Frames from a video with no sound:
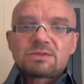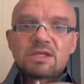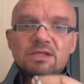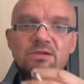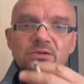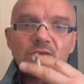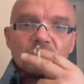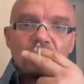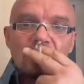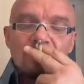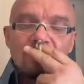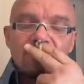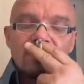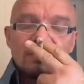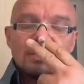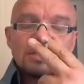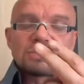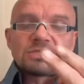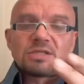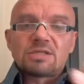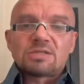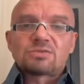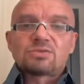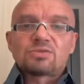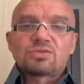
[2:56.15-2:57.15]
Ты, только,
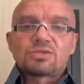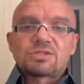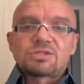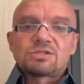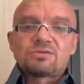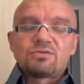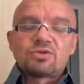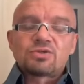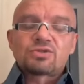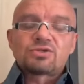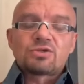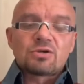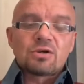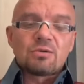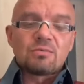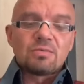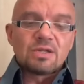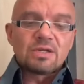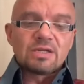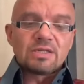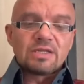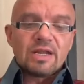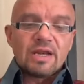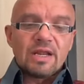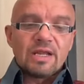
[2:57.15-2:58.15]
э, ты существуешь только
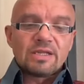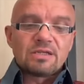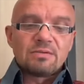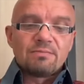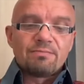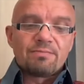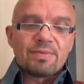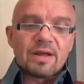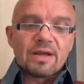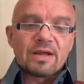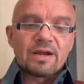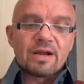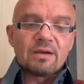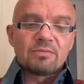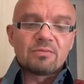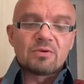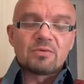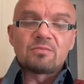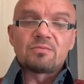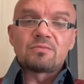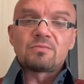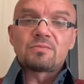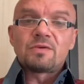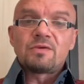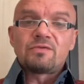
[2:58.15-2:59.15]
благодаря этим
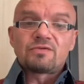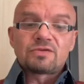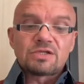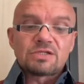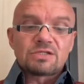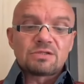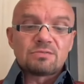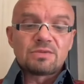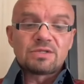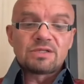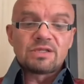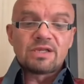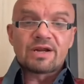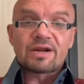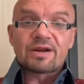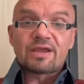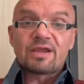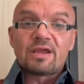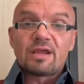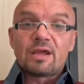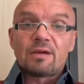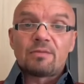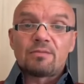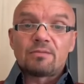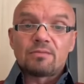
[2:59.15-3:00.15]
программам, вот этим
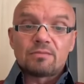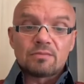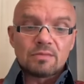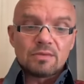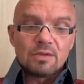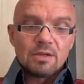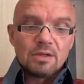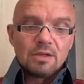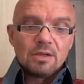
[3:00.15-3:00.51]
энергиям.